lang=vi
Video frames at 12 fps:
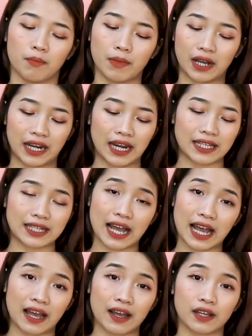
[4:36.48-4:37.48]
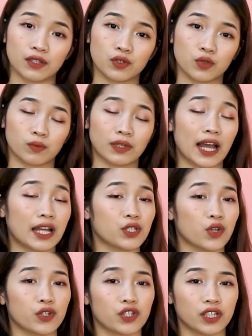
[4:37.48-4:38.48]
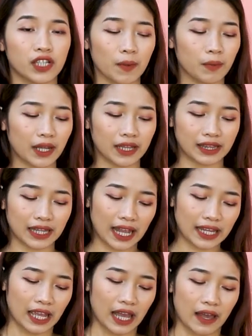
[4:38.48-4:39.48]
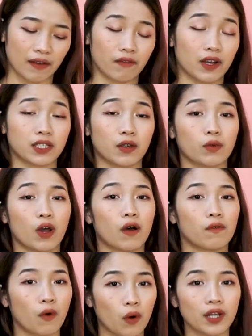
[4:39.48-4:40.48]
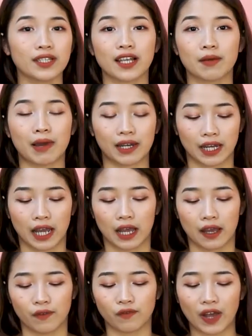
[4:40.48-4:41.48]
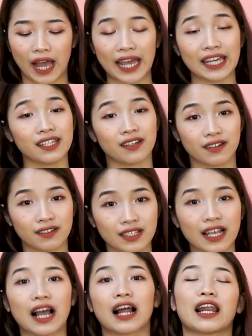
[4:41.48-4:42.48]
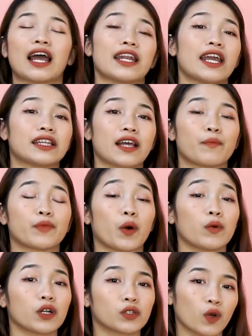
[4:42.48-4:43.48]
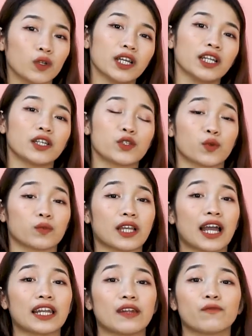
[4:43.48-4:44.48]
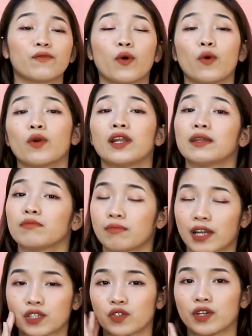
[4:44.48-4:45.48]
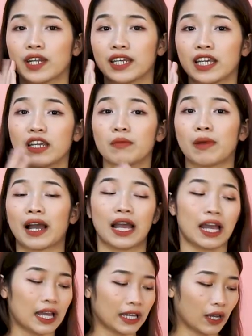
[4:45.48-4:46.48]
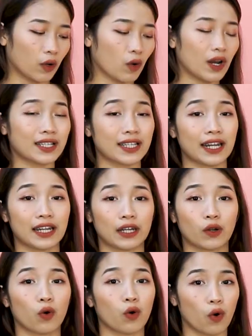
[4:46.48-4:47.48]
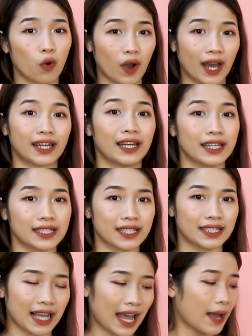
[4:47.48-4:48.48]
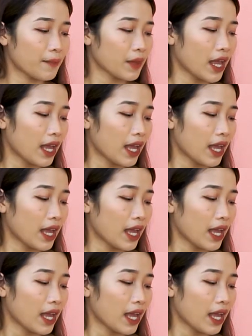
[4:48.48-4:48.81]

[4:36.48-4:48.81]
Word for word: mở cái này ra chúng ta cho trực tiếp lên tay và sau đó vỗ lên da mặt và hãy nhớ rằng là để thẩm thấu được tốt nhất thì chúng ta nên vỗ lên mặt cho đến khi mà cái collagen này nó khô hẳn lên trên da